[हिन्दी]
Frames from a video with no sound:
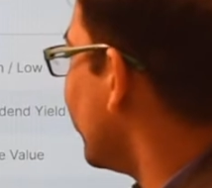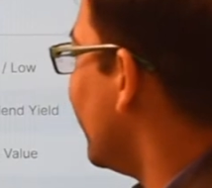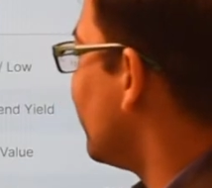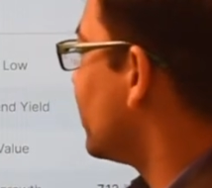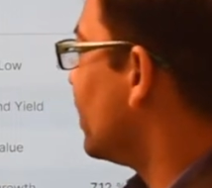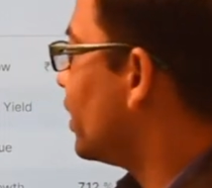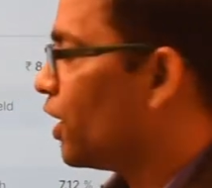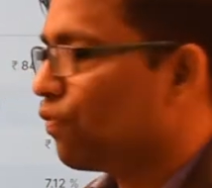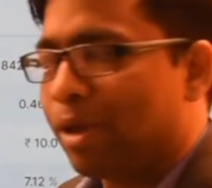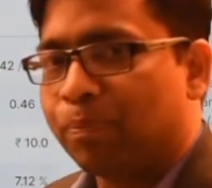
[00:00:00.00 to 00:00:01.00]
है इसकी
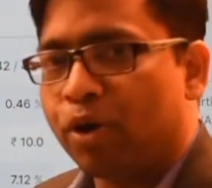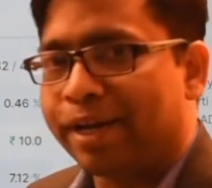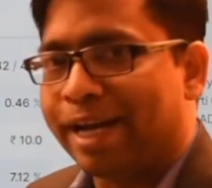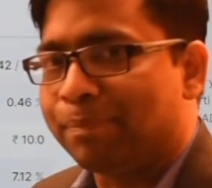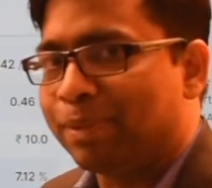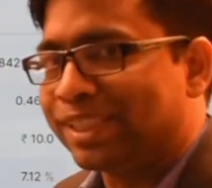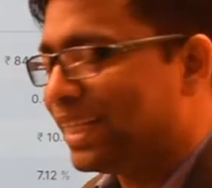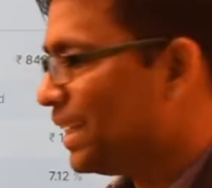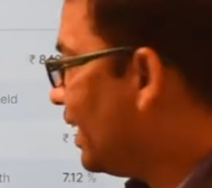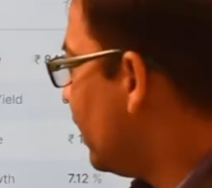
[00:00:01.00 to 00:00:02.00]
थर्टी
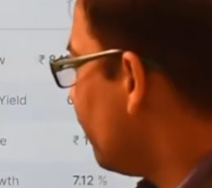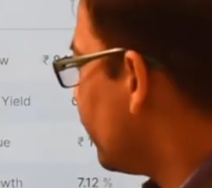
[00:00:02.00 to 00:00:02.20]
की है